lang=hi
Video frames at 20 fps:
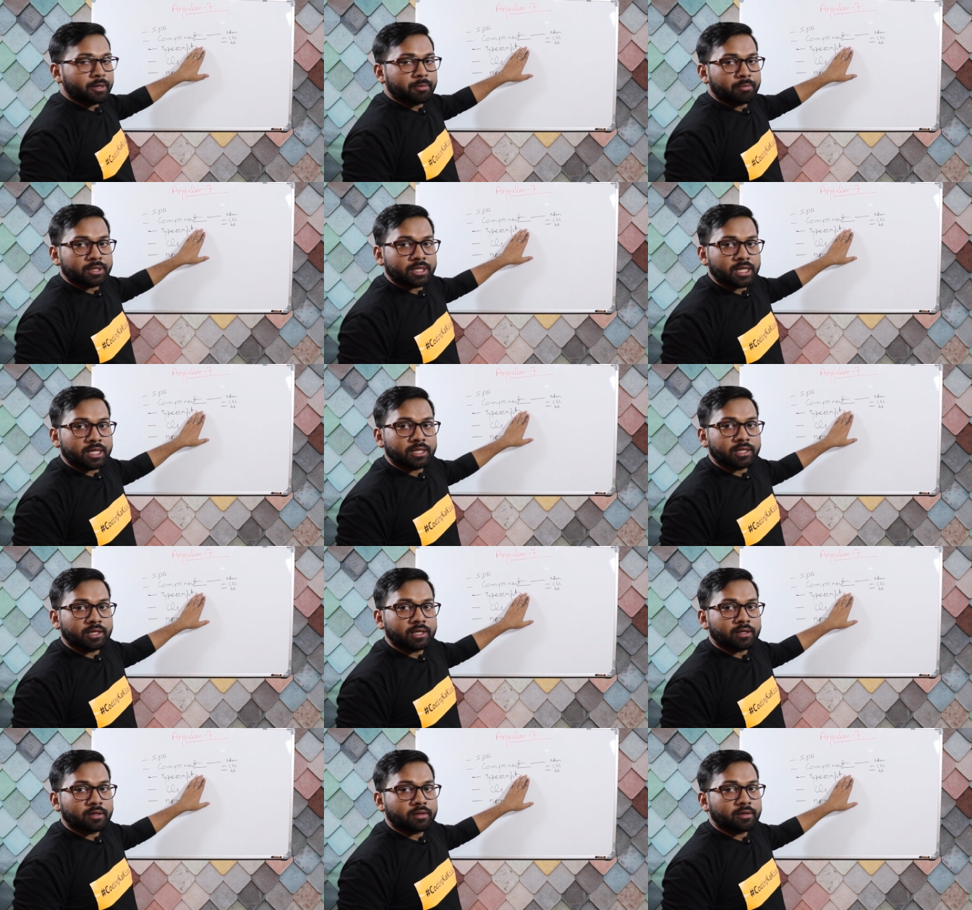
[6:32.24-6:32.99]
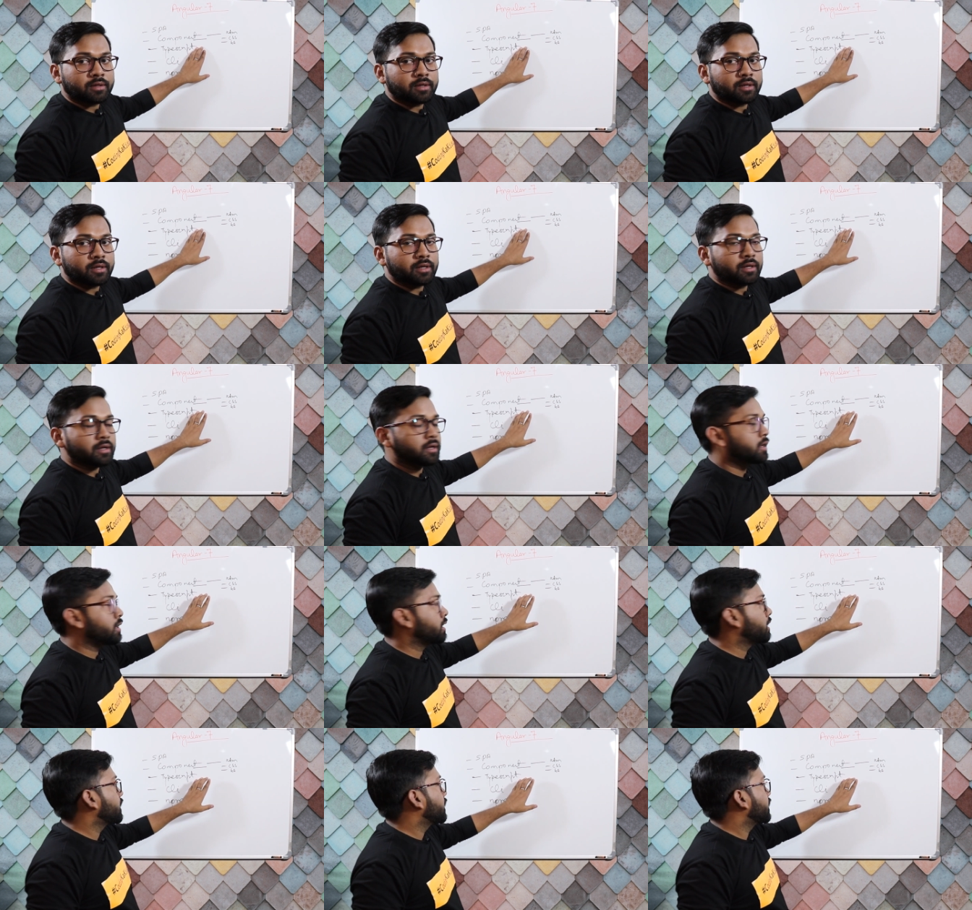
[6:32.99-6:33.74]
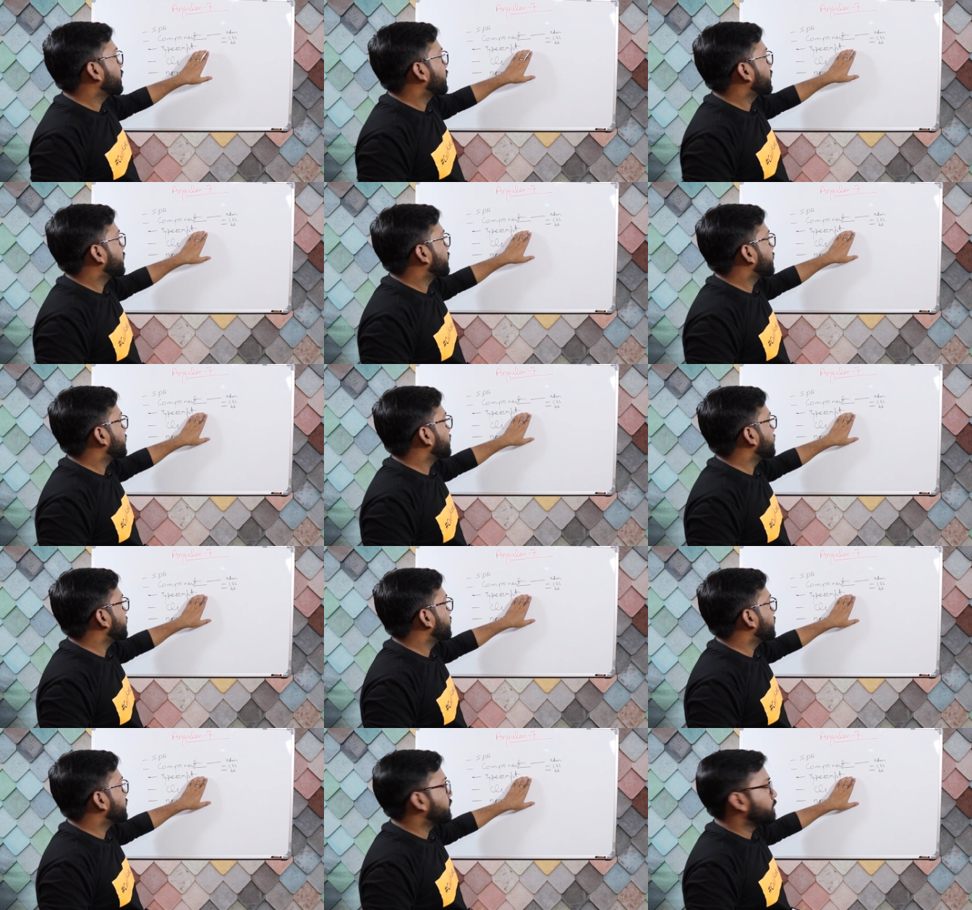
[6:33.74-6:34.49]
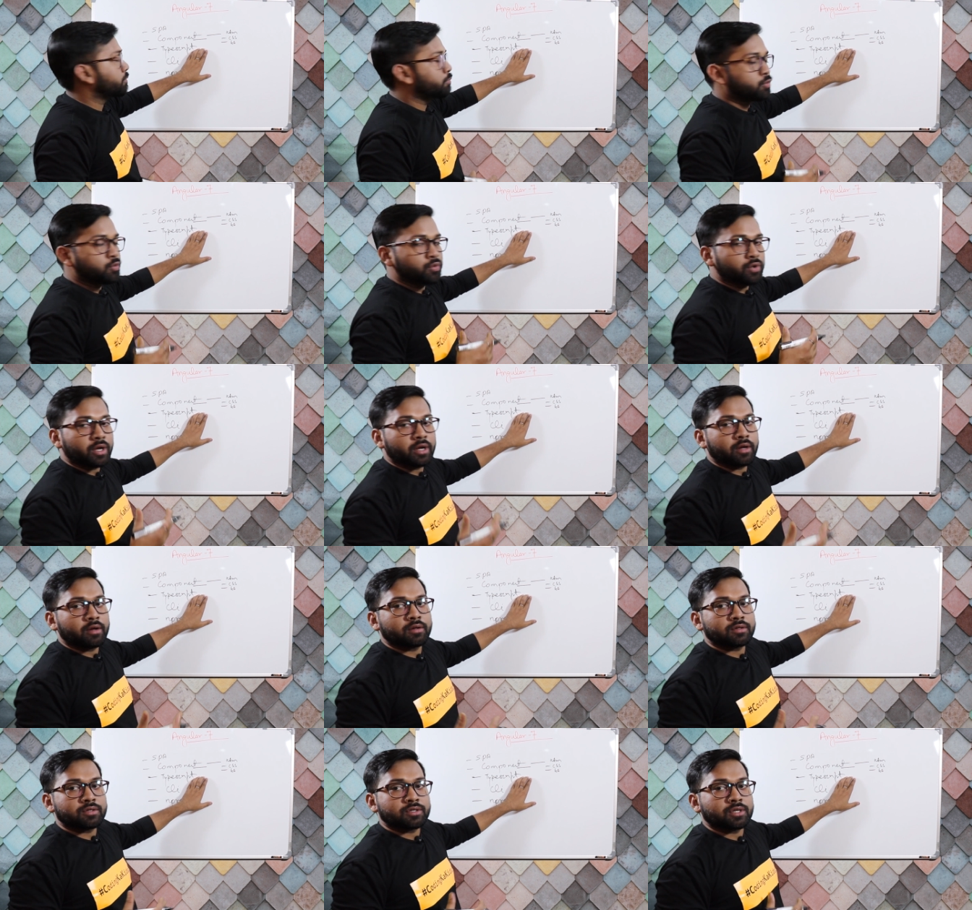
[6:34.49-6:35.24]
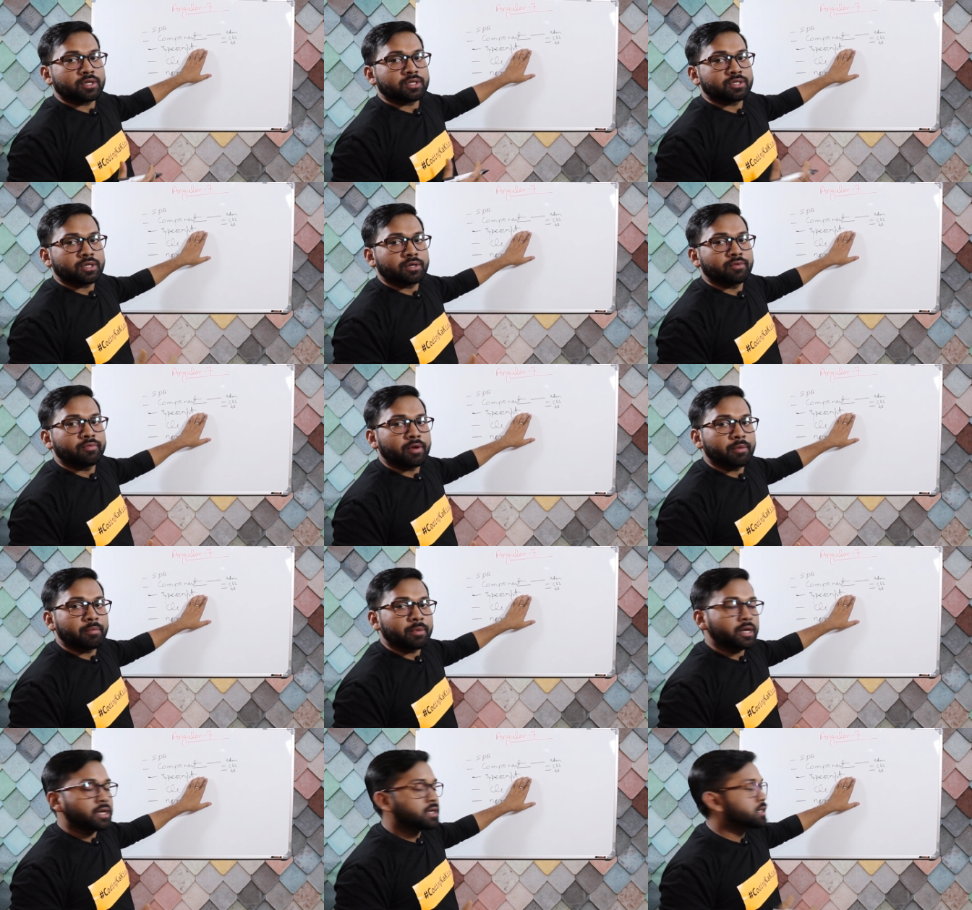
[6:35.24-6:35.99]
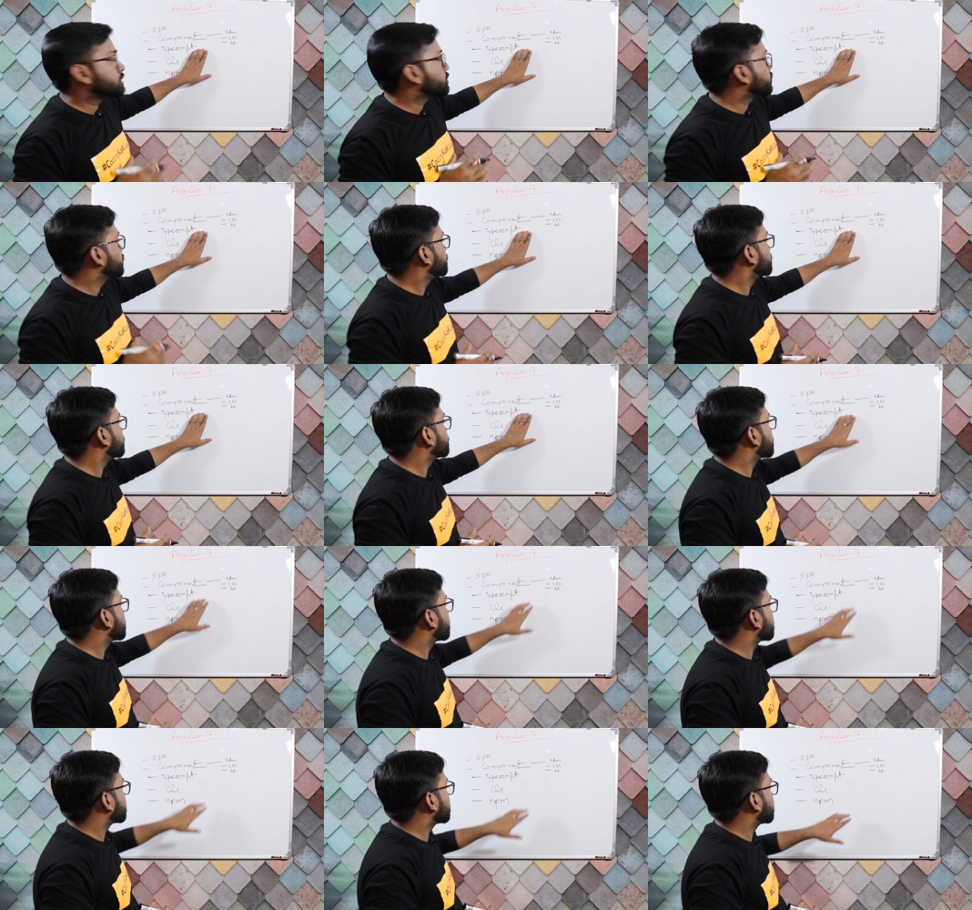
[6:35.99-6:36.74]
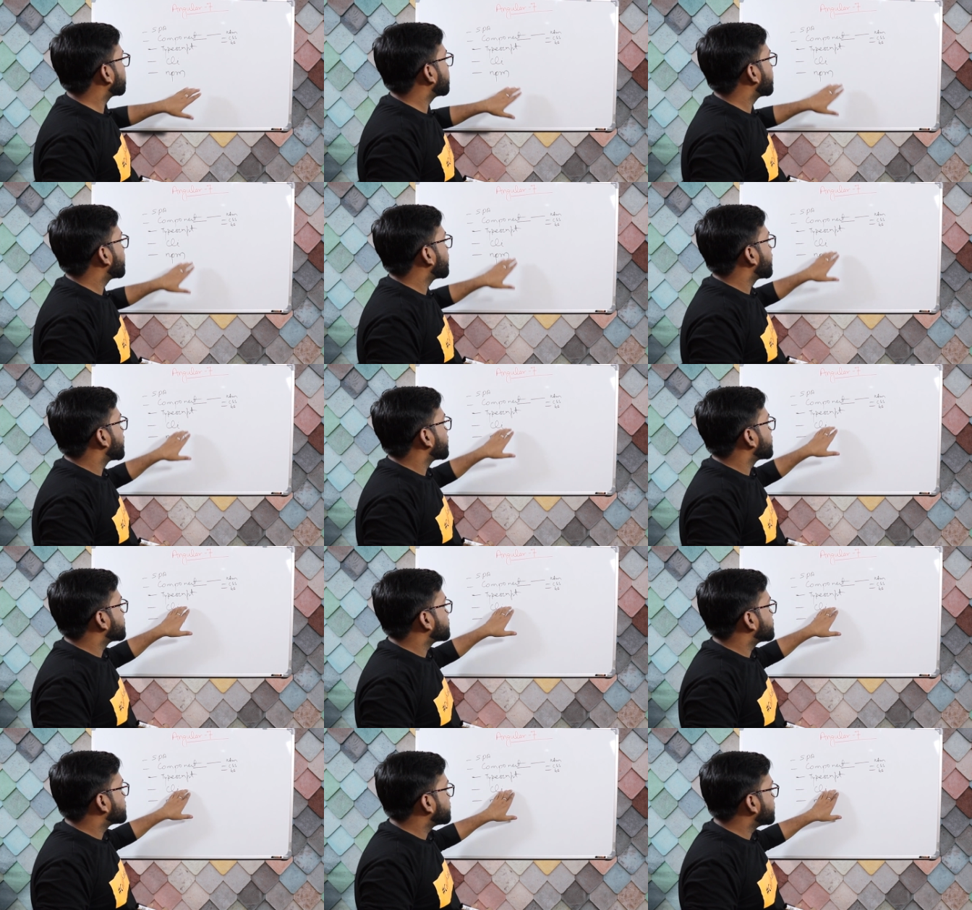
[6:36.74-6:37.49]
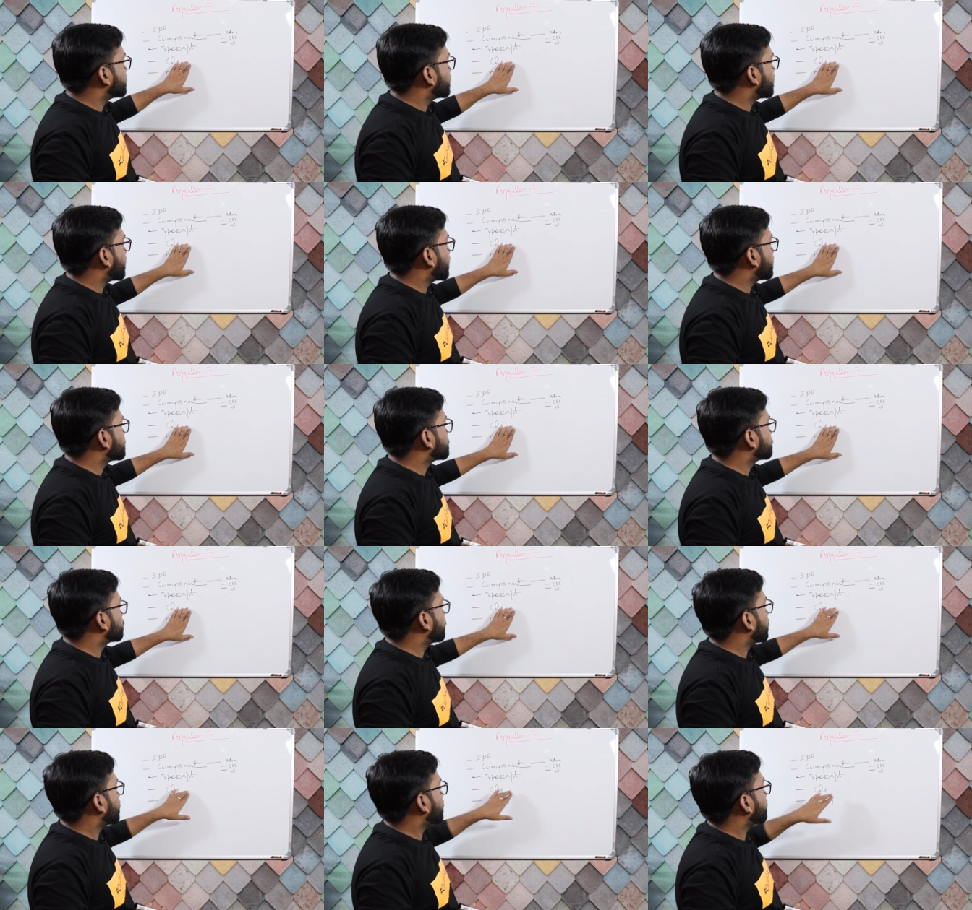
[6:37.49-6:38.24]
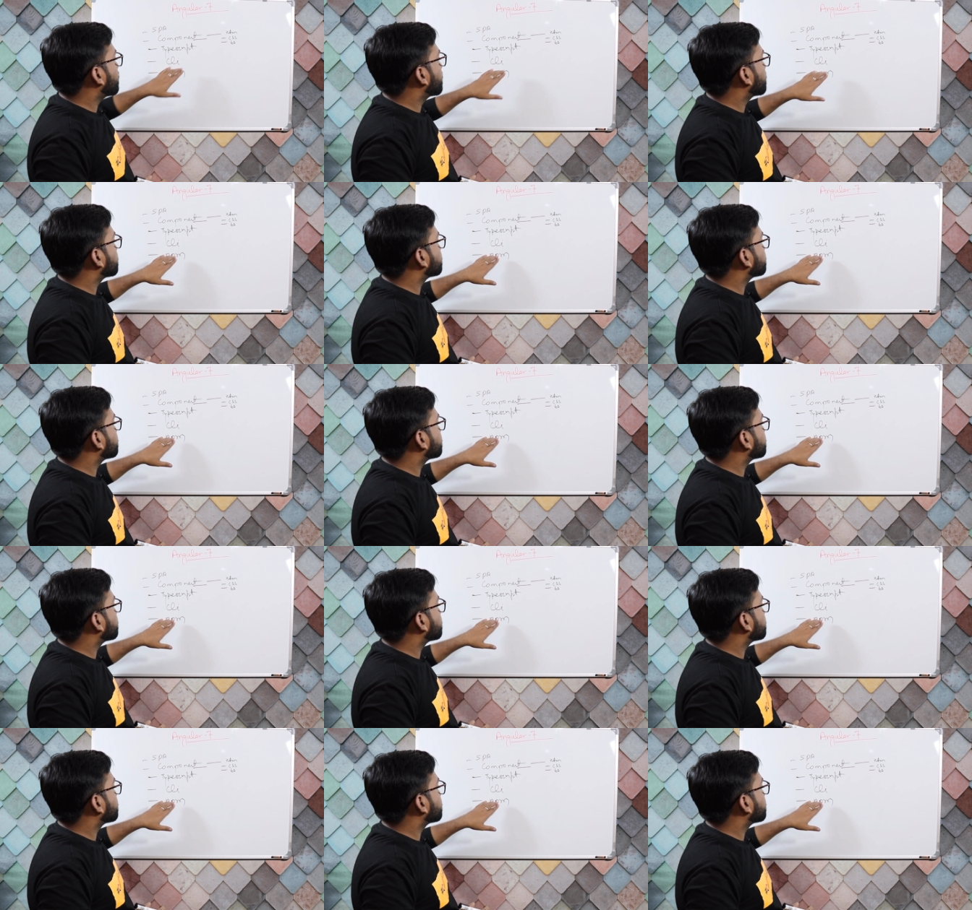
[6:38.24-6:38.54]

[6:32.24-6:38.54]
मैंने बता दिया है कि ये पूरा स्ट्रक्चर्ड वे में है इसको यूज़ करते हैं सी जो है